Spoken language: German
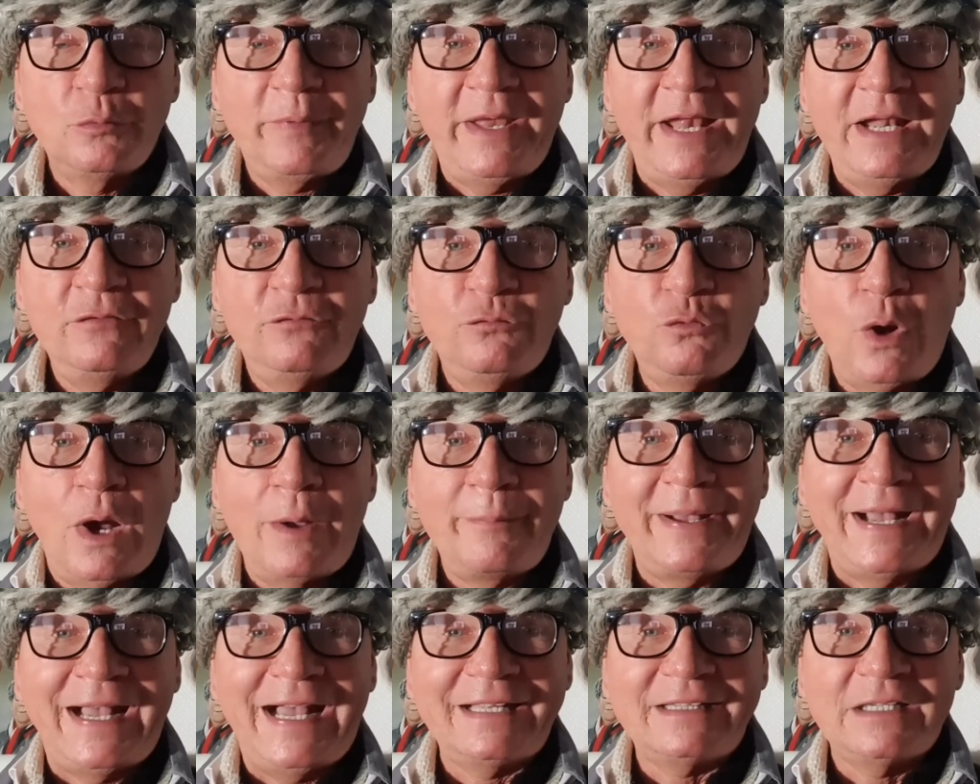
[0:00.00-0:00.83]
um 11 Uhr
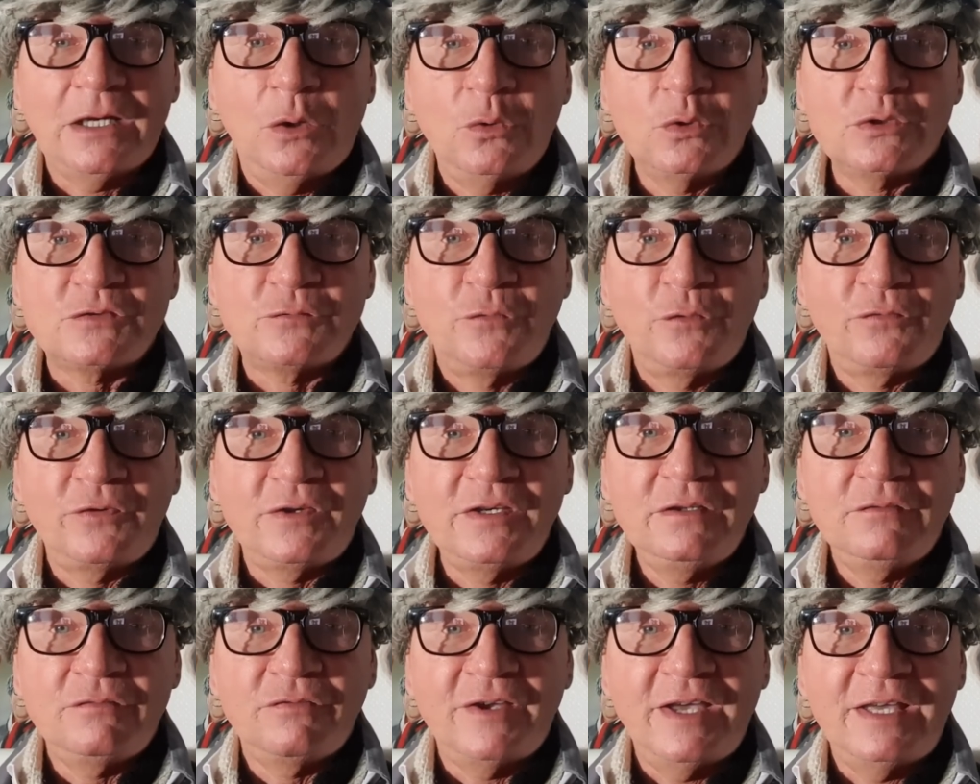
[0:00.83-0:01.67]
am Rathaus für
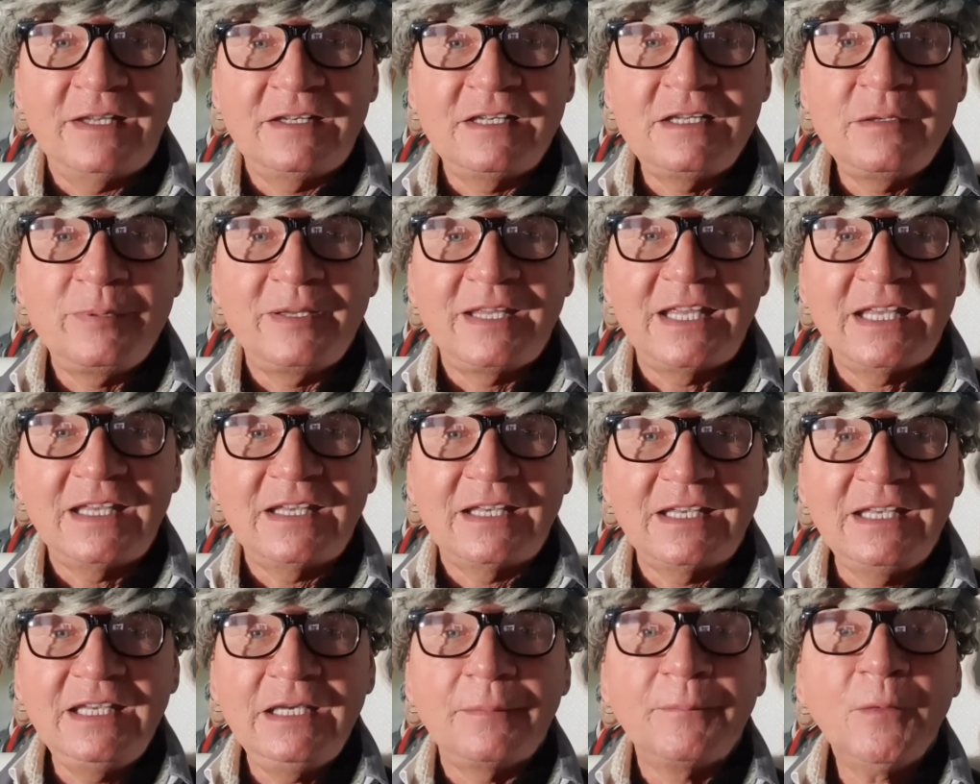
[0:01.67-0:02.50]
Frieden, Freiheit, Liebe gegen
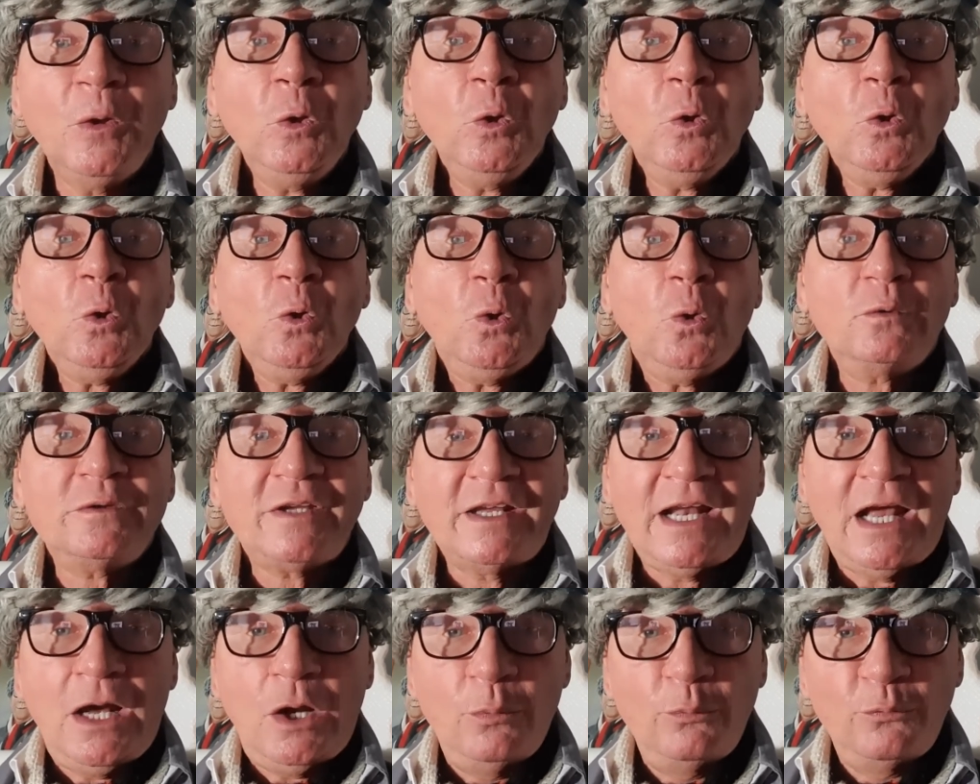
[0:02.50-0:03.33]
Krieg und
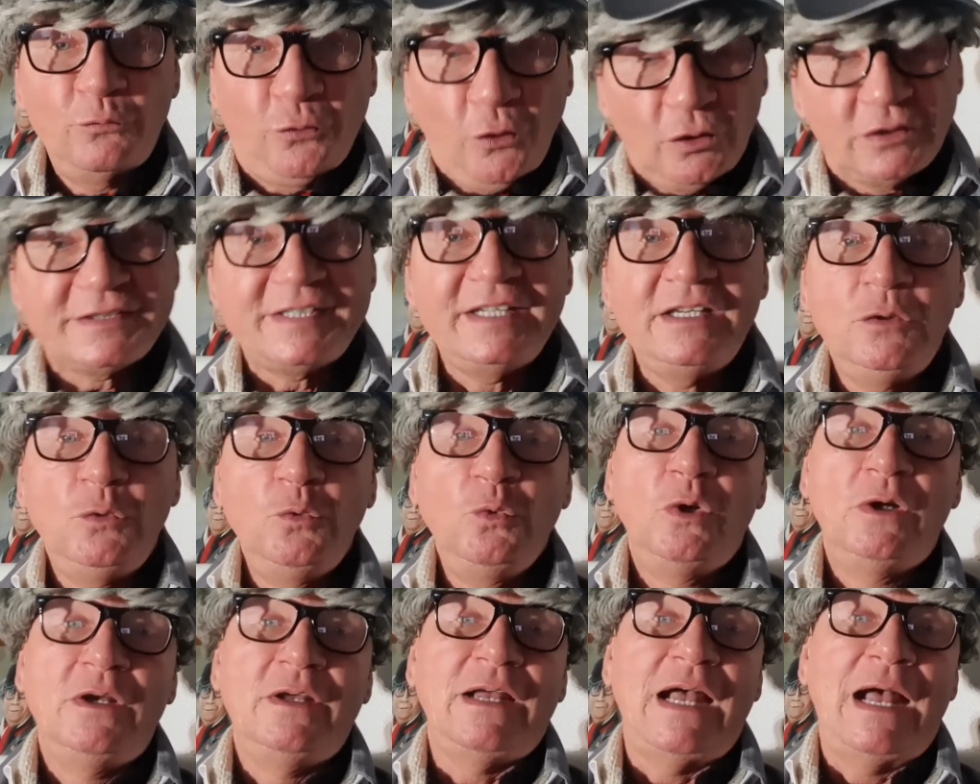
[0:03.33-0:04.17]
danach um
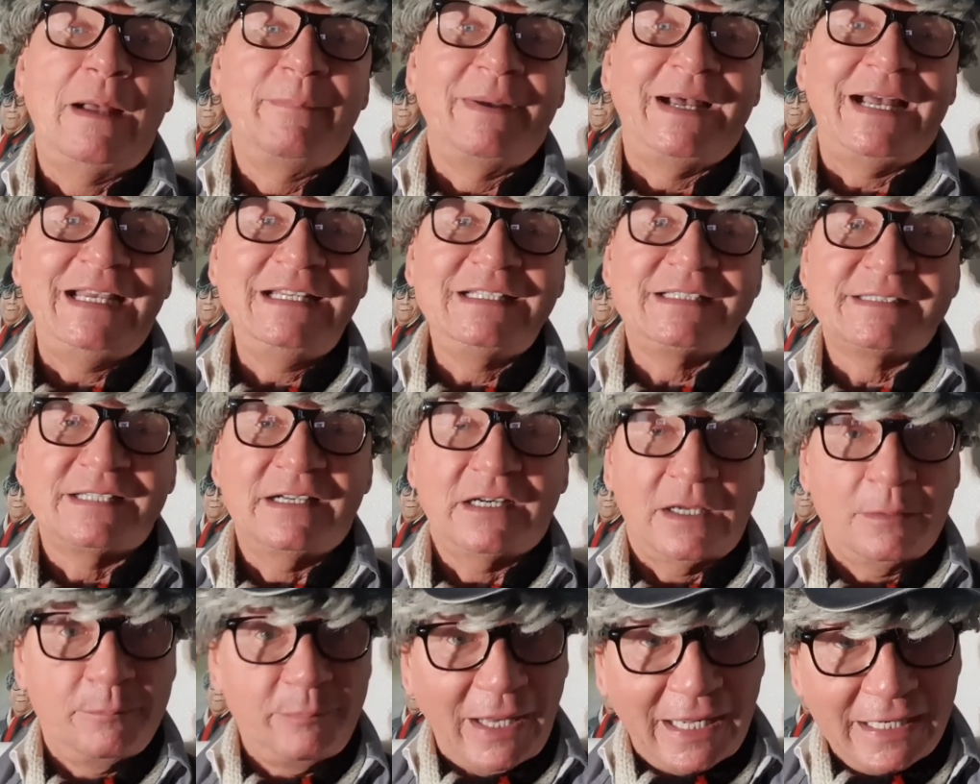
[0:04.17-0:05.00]
14 Uhr am
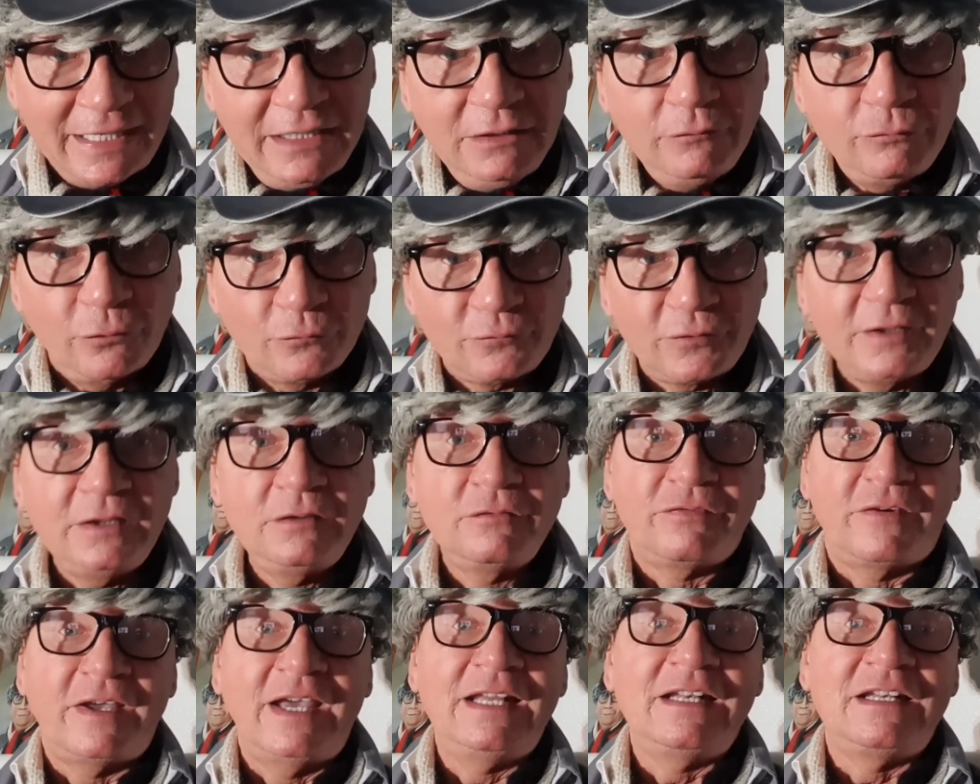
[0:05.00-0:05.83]
Reichstag in Berlin für
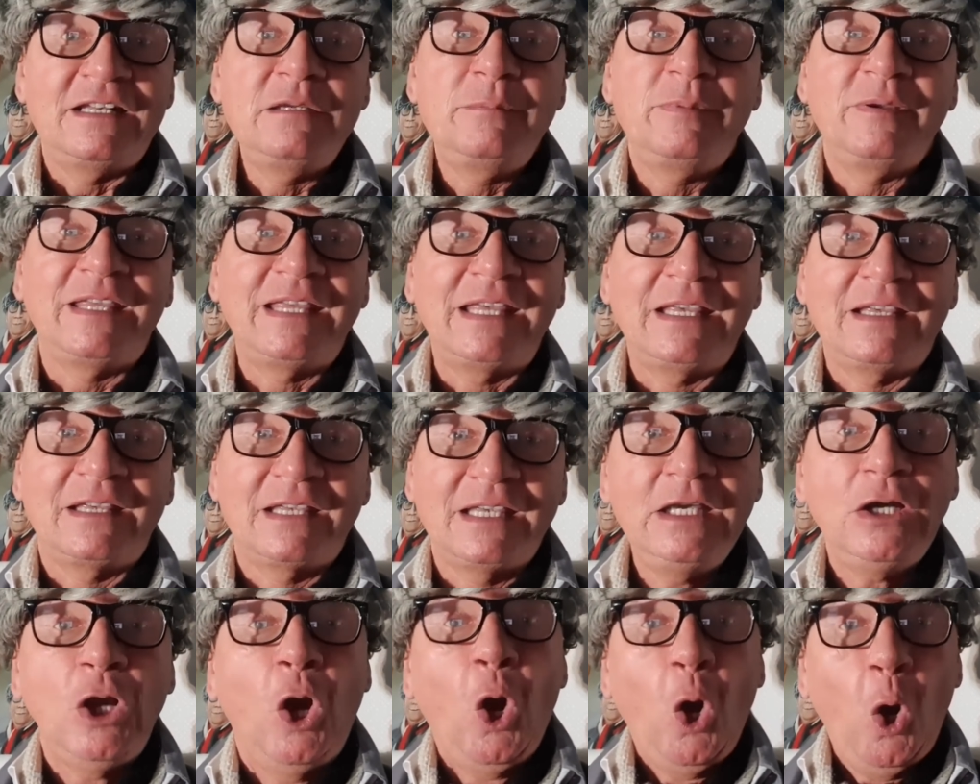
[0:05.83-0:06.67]
Frieden, Freiheit, Liebe gegen
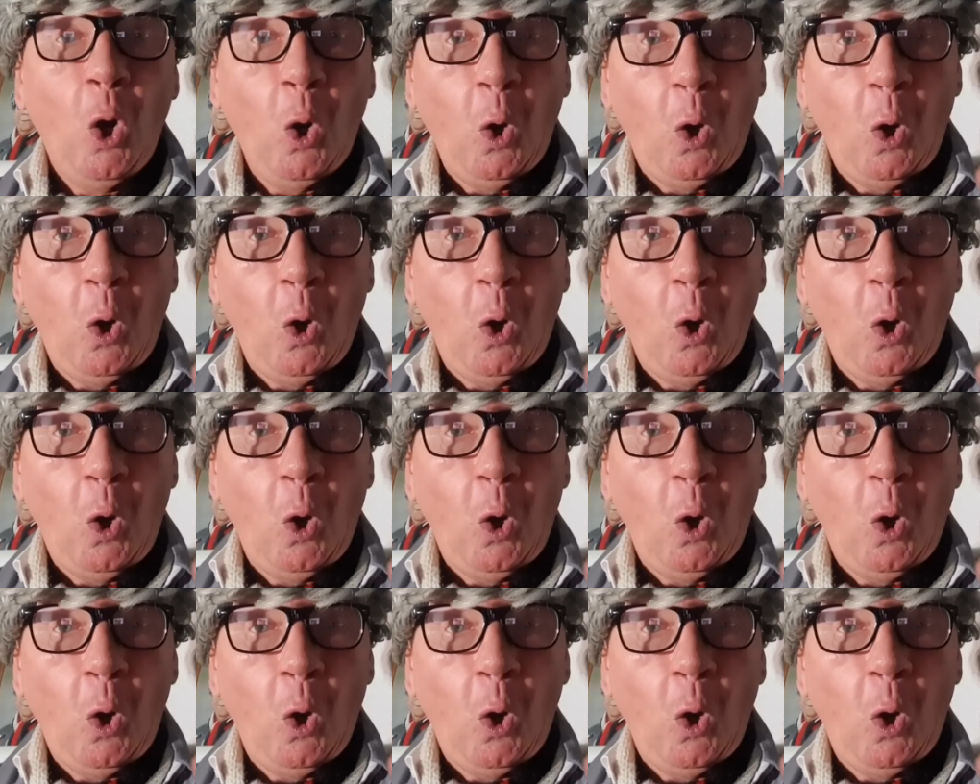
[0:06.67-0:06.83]
Krieg.